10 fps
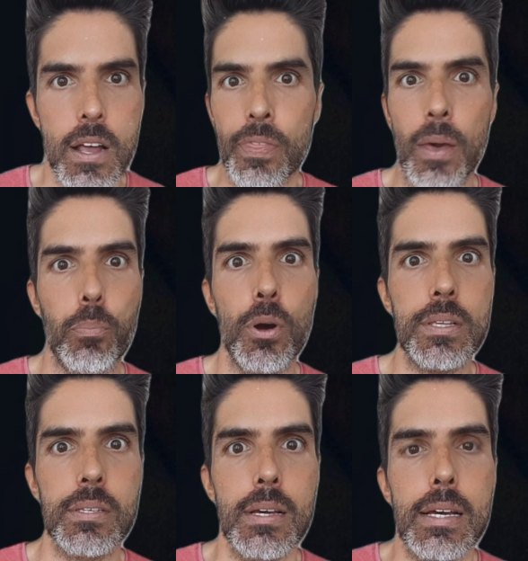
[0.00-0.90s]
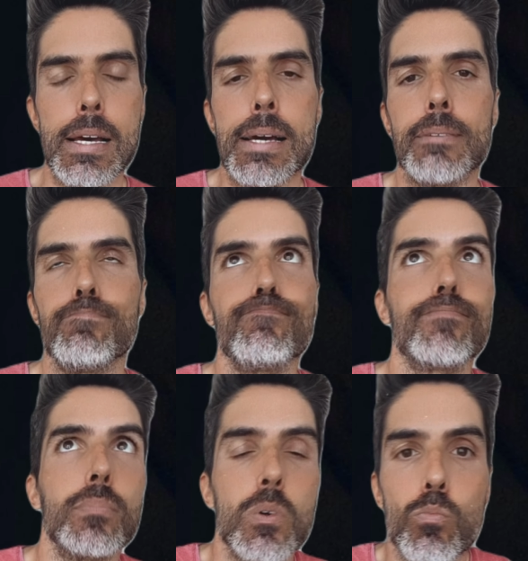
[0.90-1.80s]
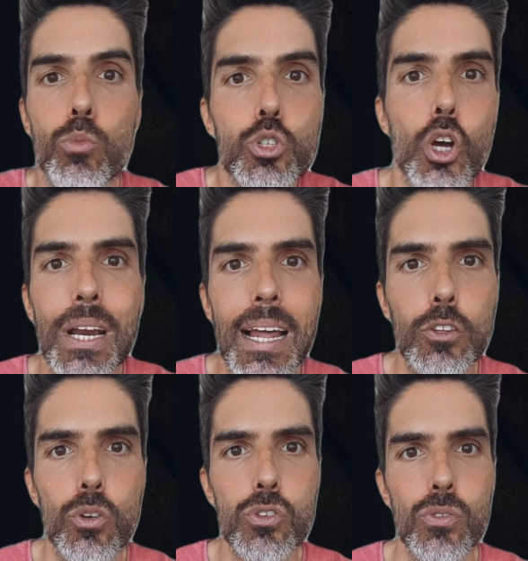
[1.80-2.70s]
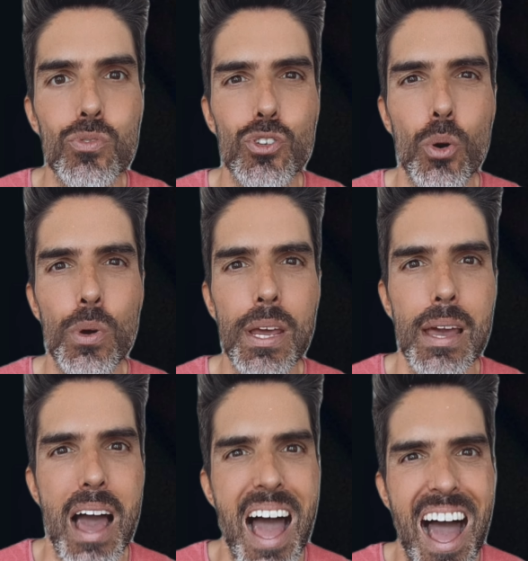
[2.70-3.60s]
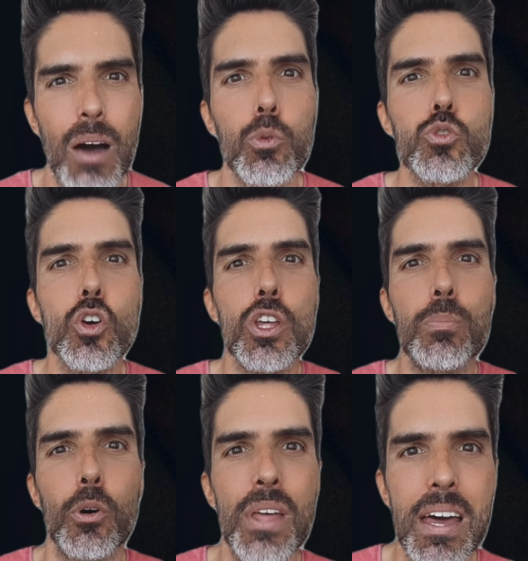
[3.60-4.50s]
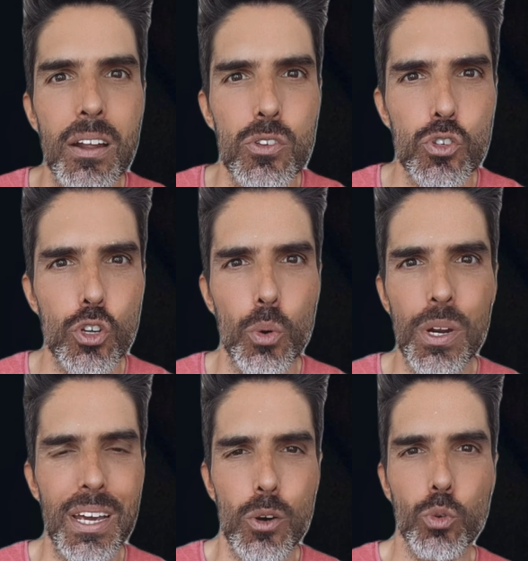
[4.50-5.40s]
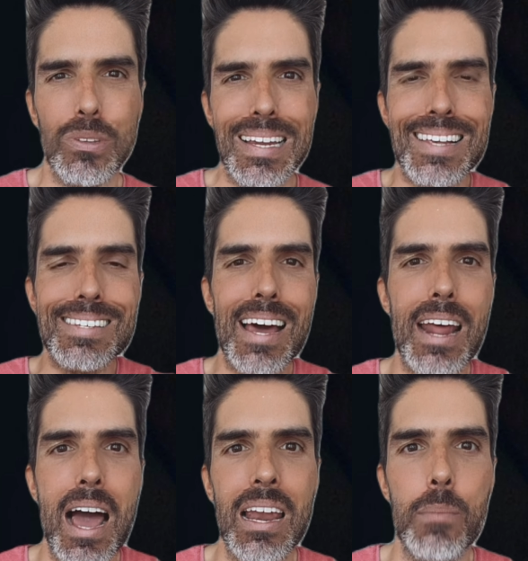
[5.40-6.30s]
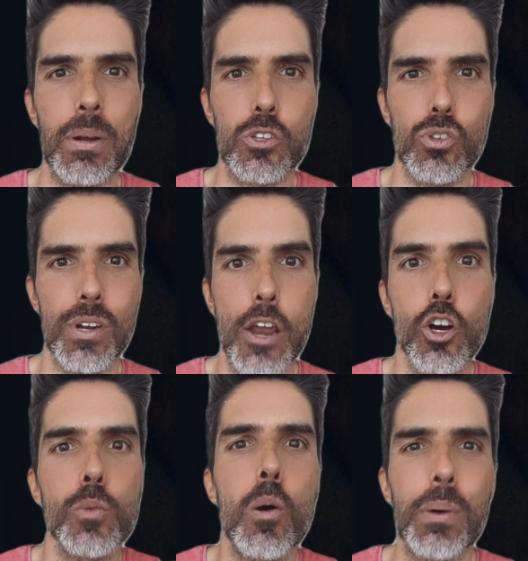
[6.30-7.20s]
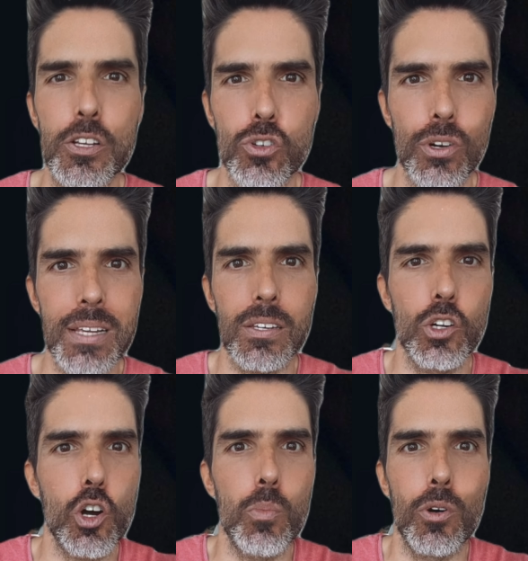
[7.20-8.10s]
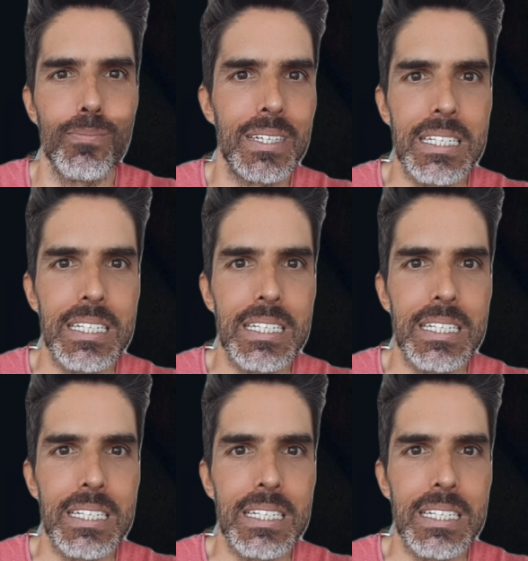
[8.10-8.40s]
Después, muchos relatos sobre abuso de poder, sobre utilizar a la persona no como persona, sino como